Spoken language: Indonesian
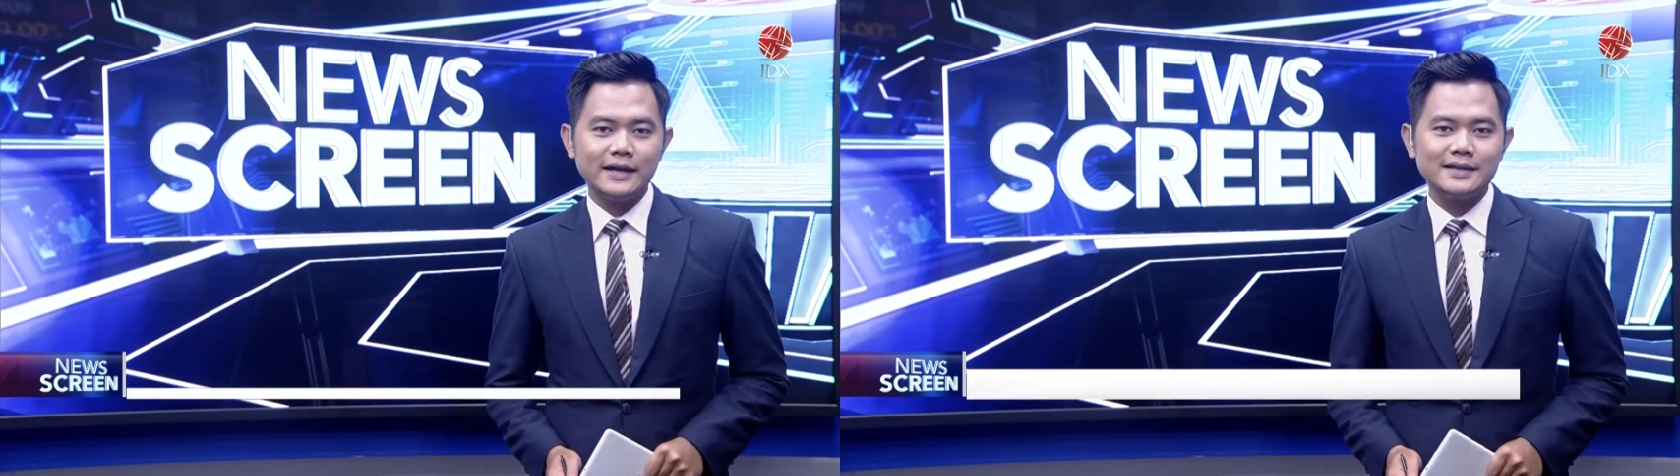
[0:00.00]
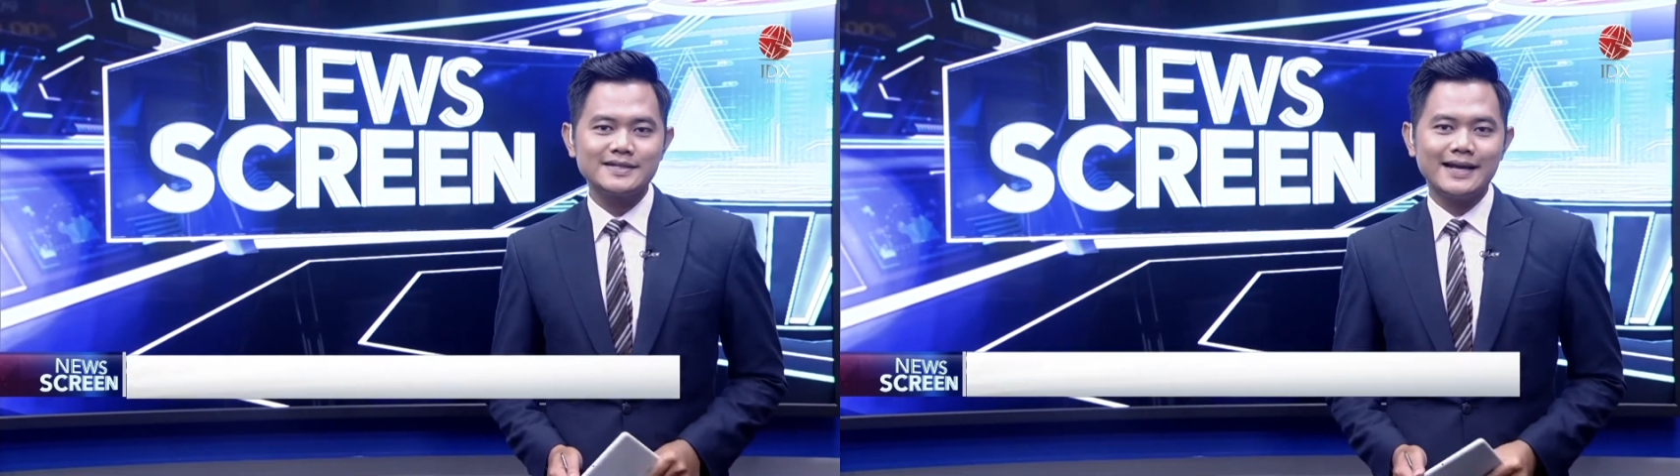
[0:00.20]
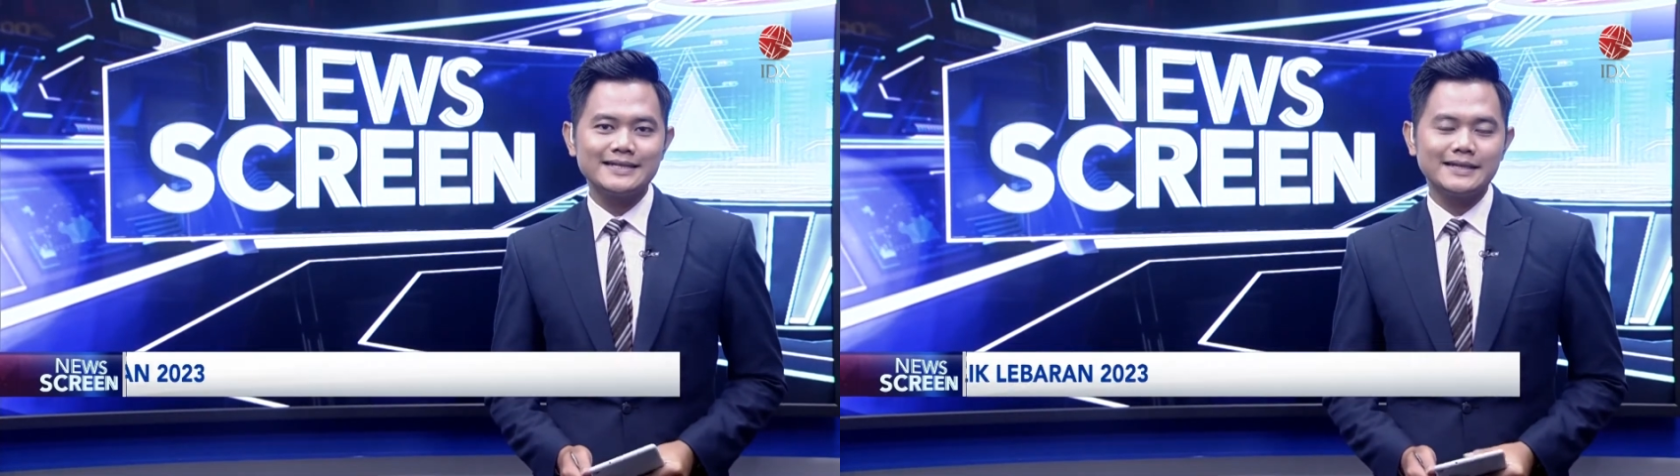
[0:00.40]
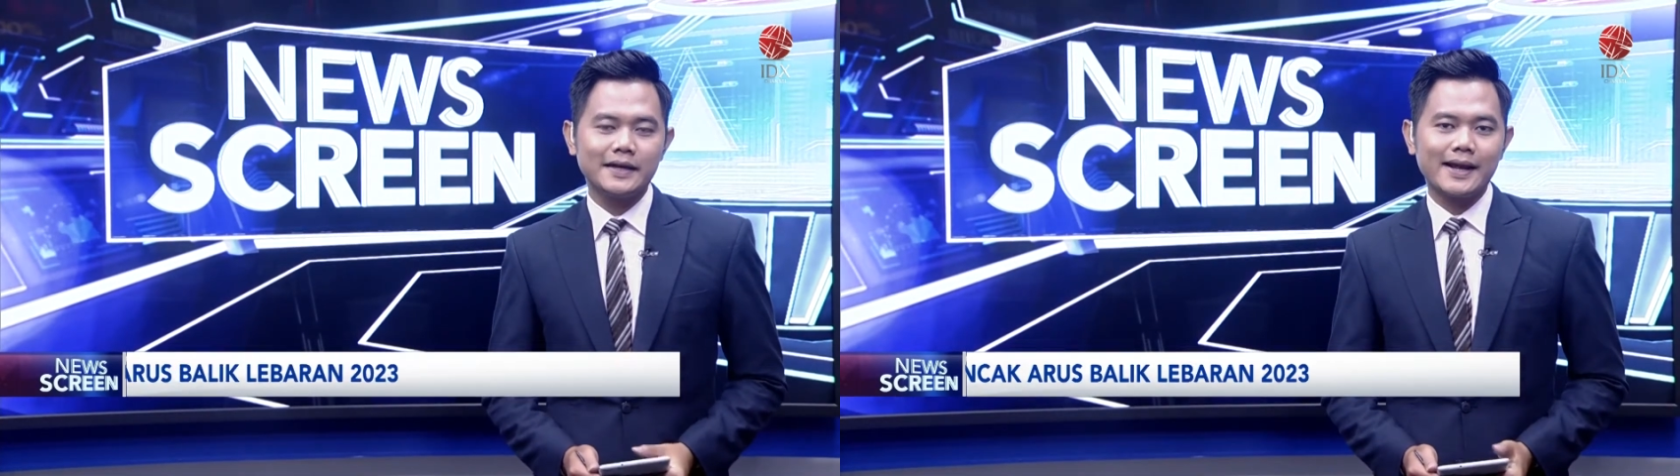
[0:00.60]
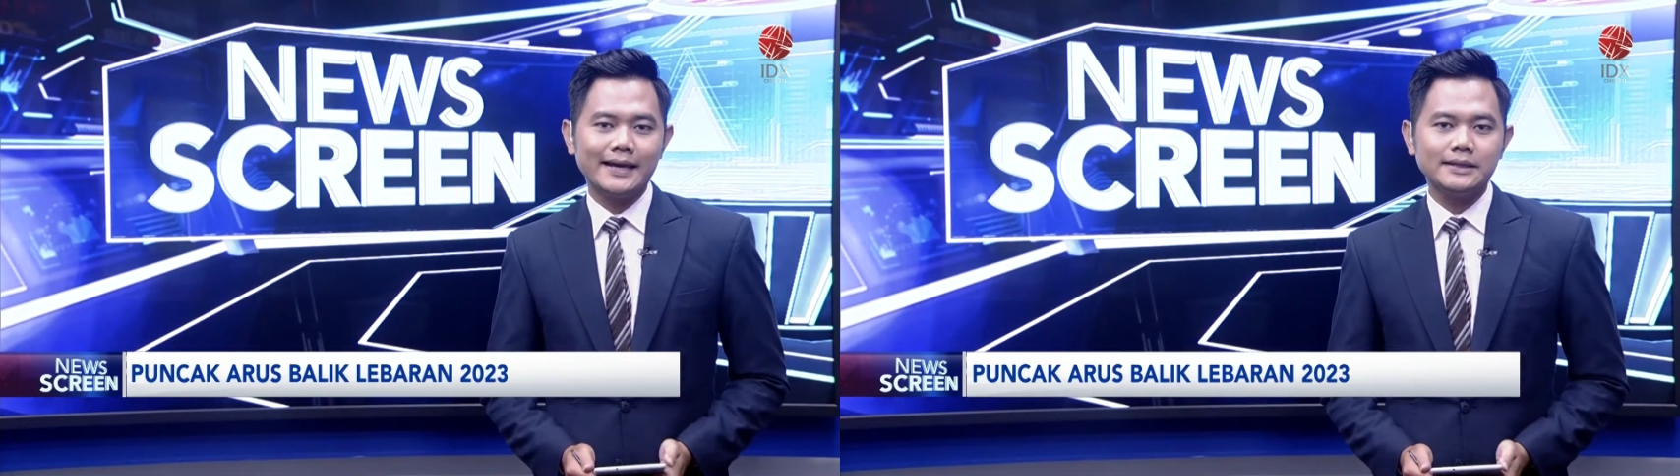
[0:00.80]
instansi
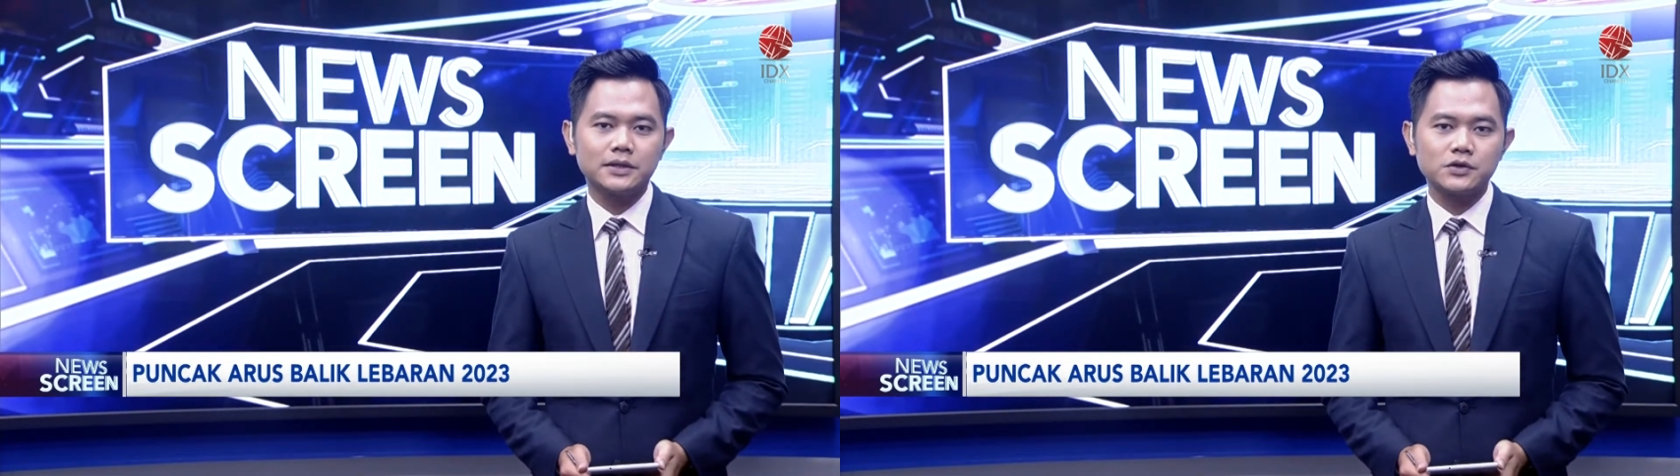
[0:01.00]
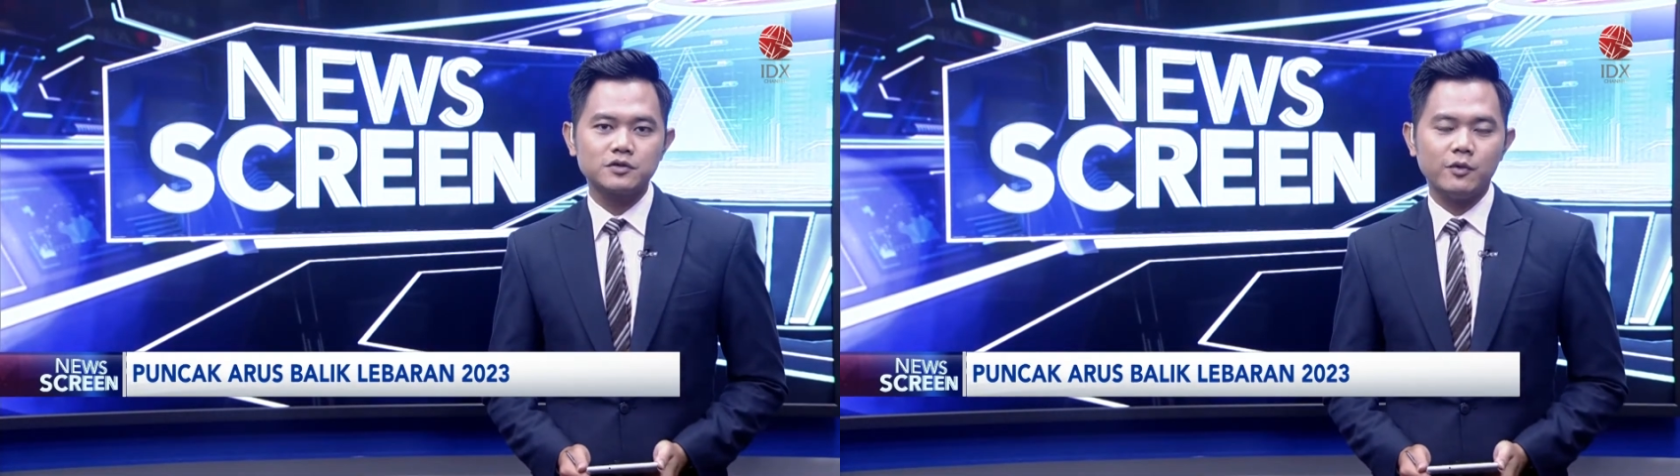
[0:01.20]
terkait terus